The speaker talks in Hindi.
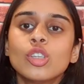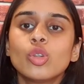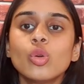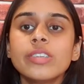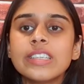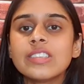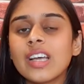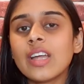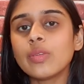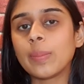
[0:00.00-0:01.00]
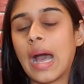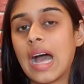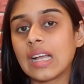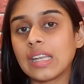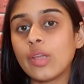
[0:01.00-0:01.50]
दूरसंचार
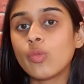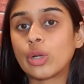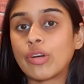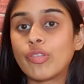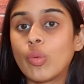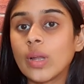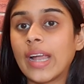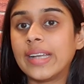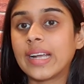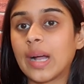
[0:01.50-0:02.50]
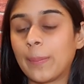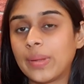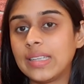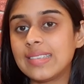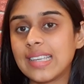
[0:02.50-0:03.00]
विभाग ने वोडाफोन आइडिया
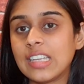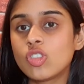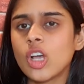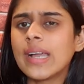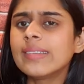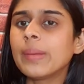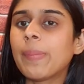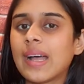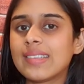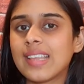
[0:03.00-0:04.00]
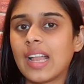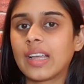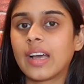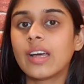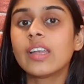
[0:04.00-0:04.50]
कंपनी से चार से पाँच साल
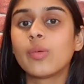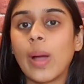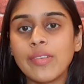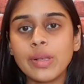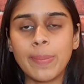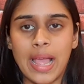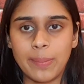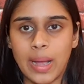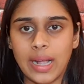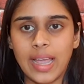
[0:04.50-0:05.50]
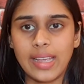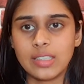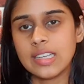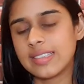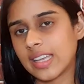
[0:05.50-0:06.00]
का रिवाइवल प्लान मांगा है
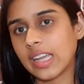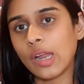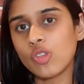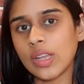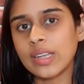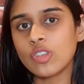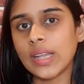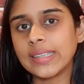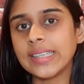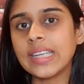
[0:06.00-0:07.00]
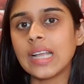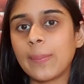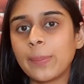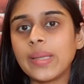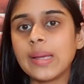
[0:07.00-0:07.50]
सरकार जानना चाहती है कि
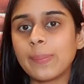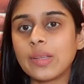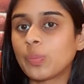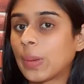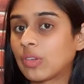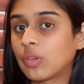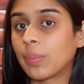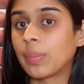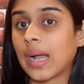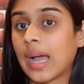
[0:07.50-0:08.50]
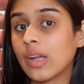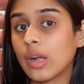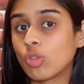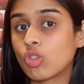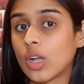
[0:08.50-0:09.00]
कंपनी अपने स्पेक्ट्रम बकाया
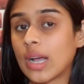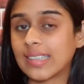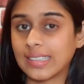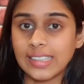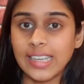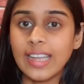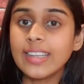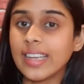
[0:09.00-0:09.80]
को चुका सकती है